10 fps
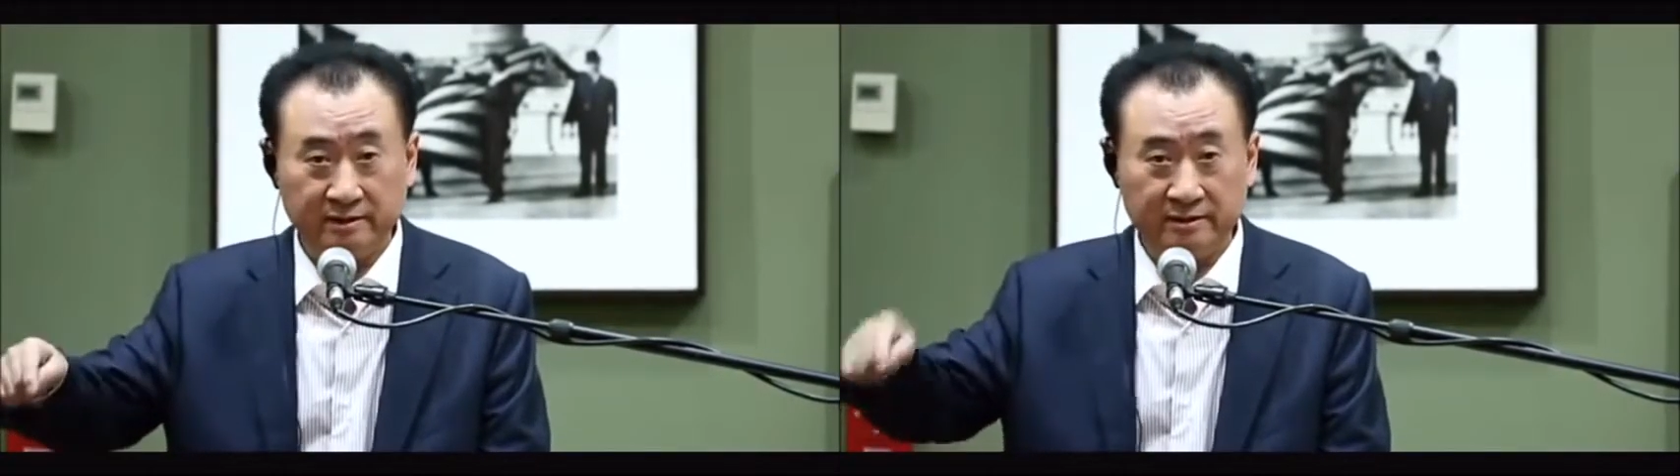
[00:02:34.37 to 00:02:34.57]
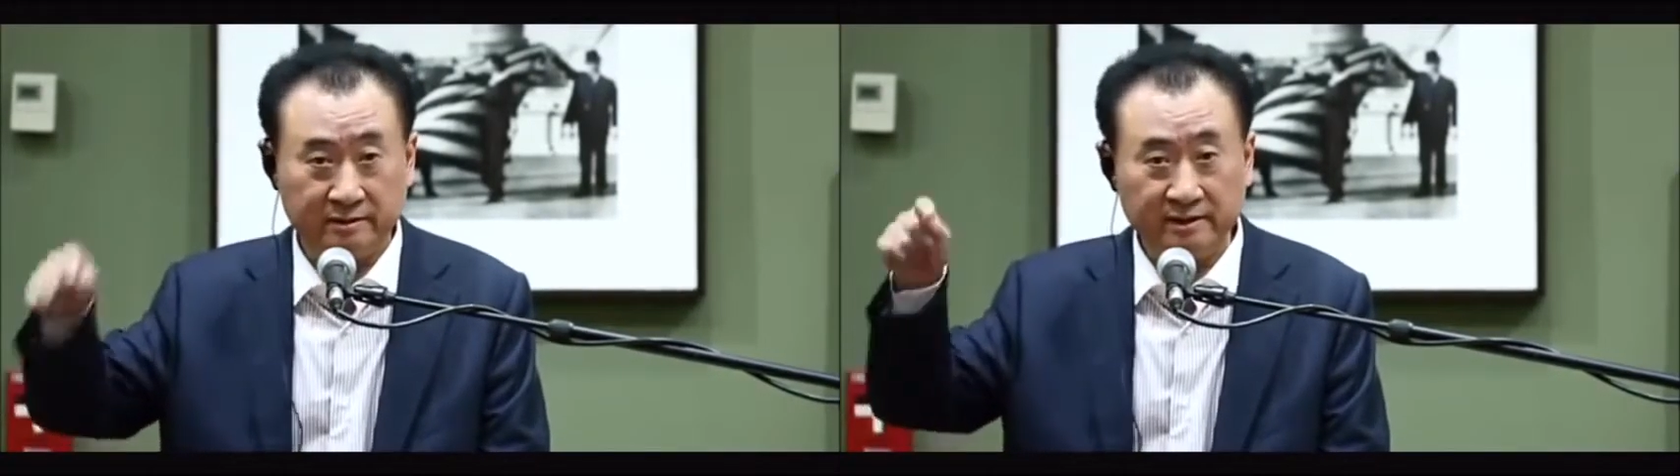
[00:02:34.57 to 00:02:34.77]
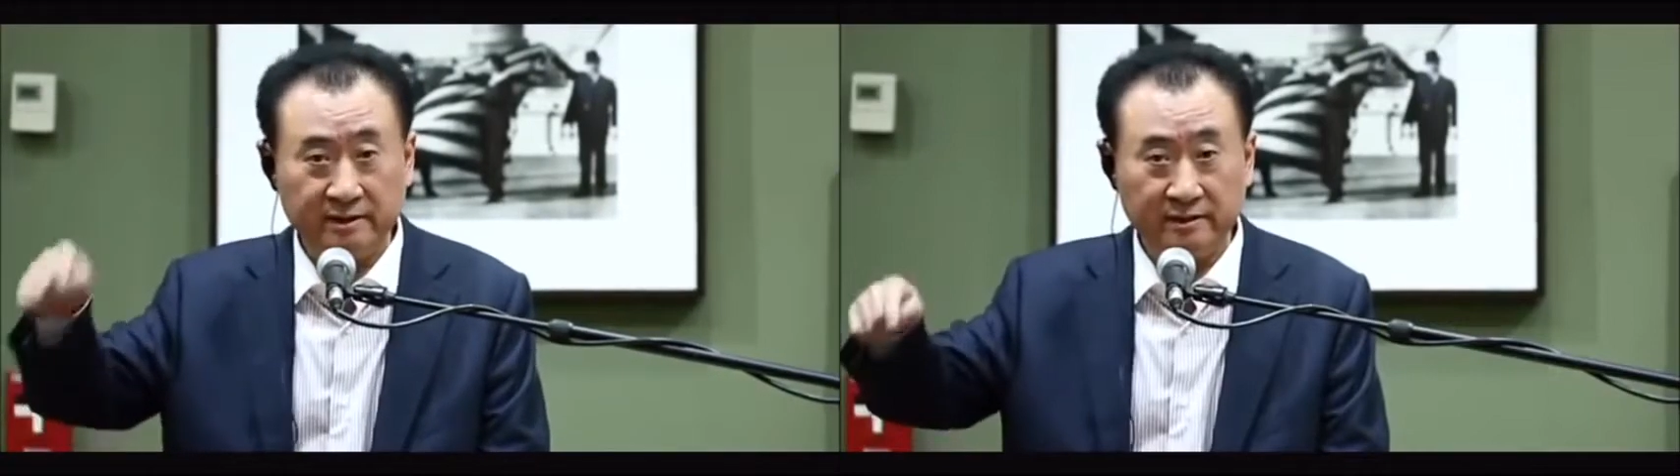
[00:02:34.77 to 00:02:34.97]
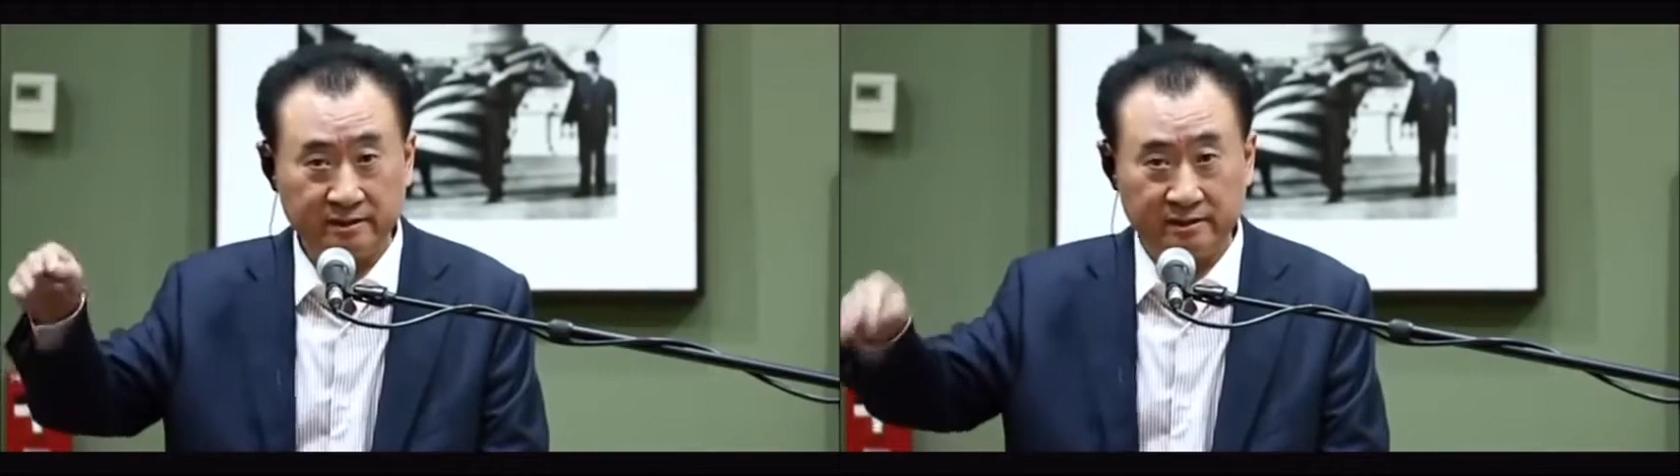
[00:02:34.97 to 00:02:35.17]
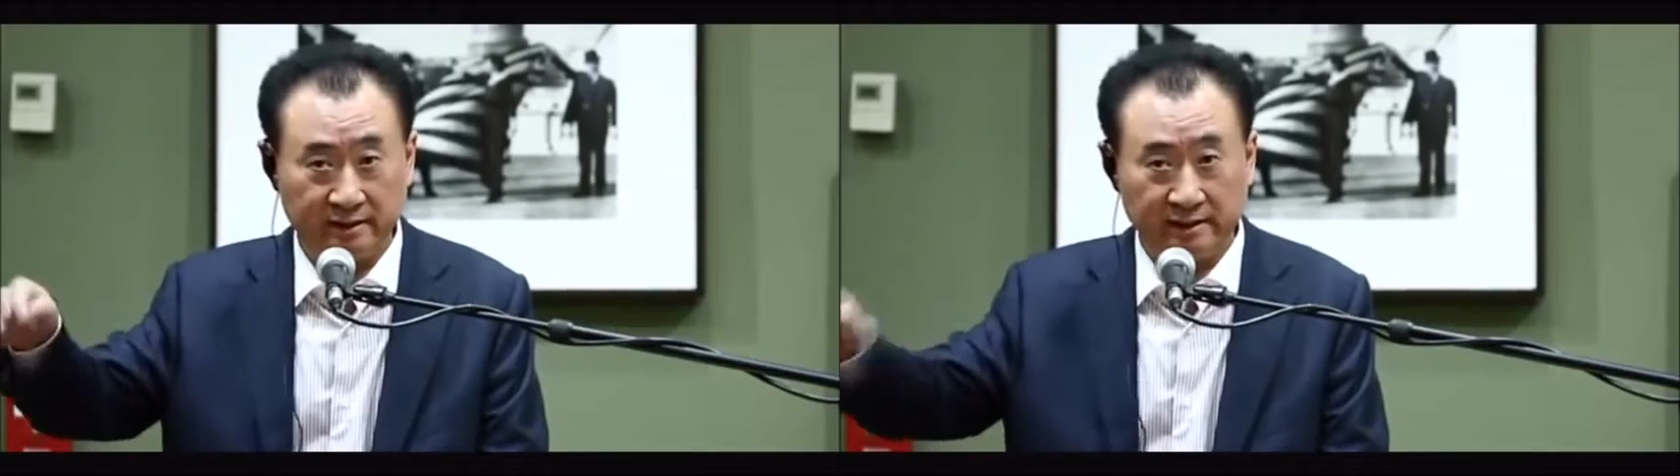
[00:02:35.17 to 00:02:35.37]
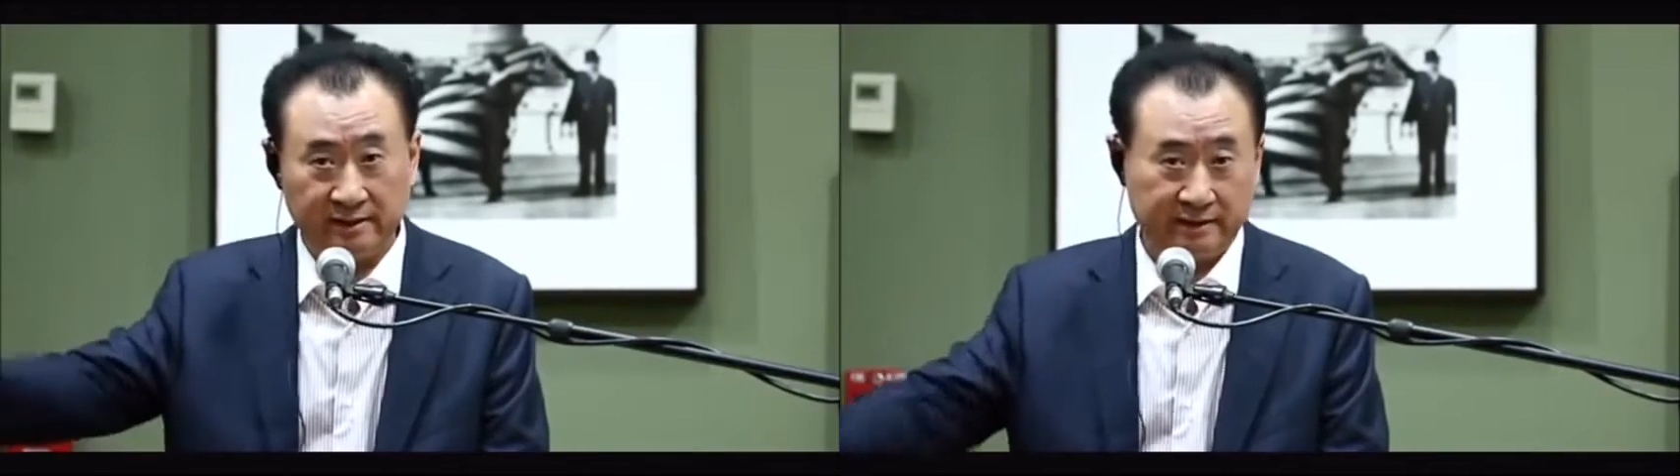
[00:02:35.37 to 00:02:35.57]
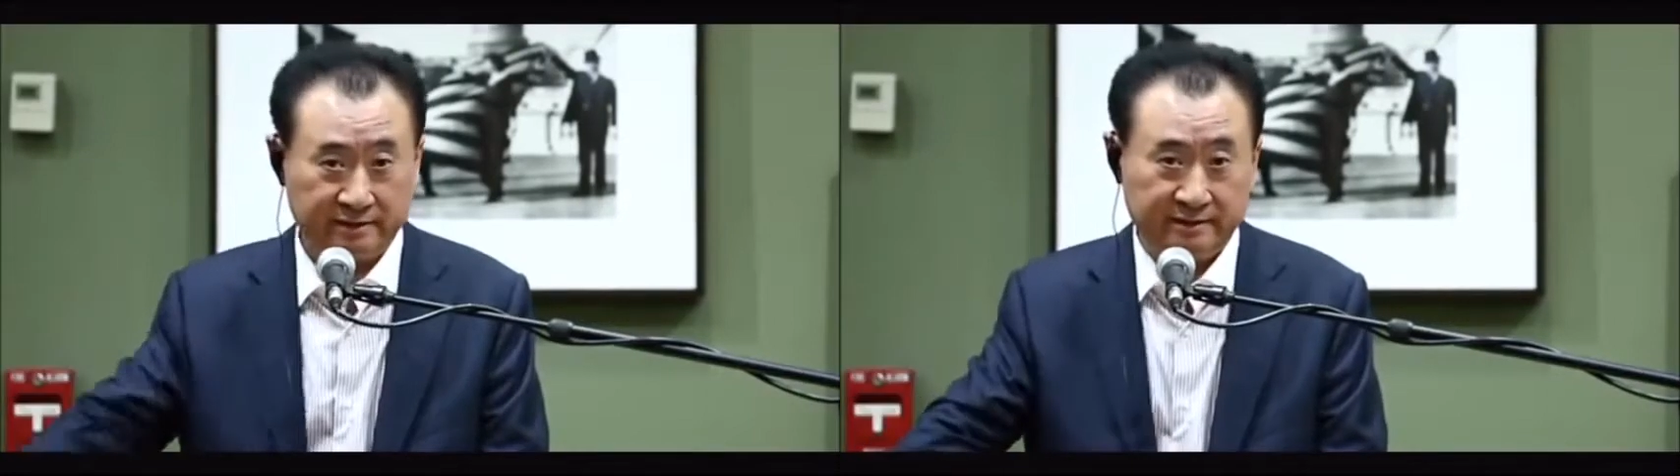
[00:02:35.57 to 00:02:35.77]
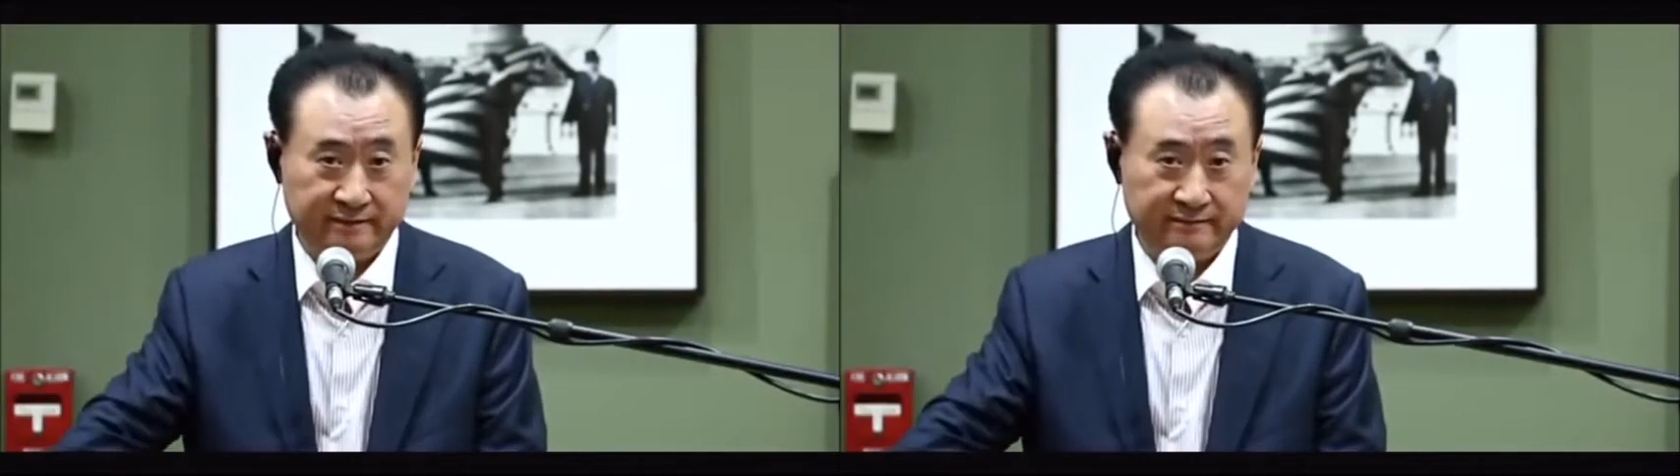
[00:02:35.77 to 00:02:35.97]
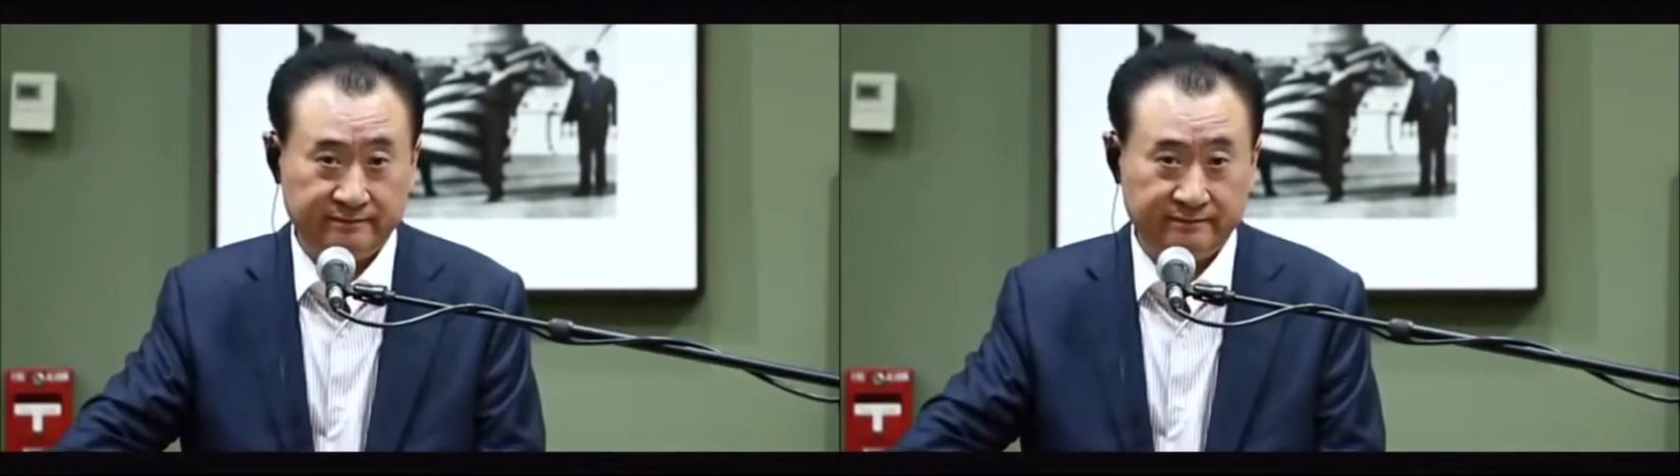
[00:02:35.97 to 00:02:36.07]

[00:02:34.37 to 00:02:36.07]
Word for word: 什么叫企业家精神？